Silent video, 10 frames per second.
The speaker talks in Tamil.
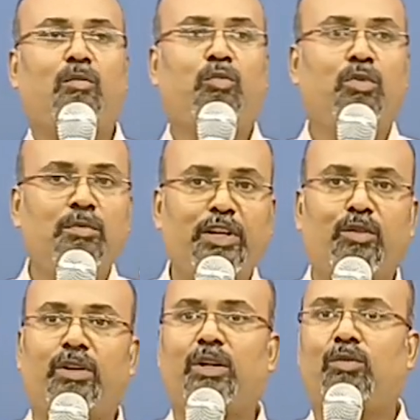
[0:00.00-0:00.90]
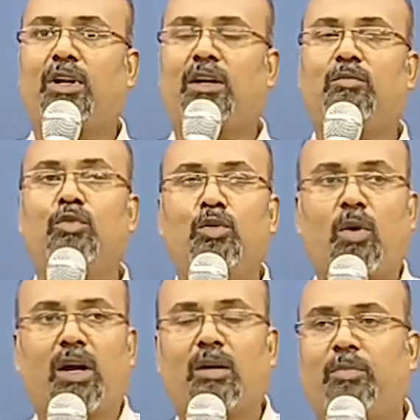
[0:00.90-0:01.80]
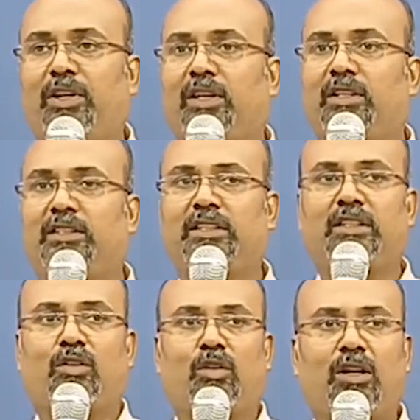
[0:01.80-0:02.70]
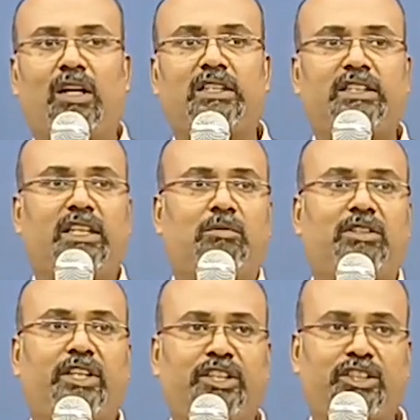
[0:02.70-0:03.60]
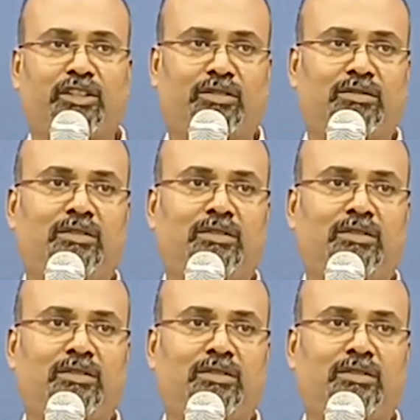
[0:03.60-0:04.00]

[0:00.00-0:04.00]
பூமிக்குரிய உலகம் உருவாக்கப்படுகிறது இந்த குரோனாலஜியை நம்ம தெரிஞ்சுக்கணும்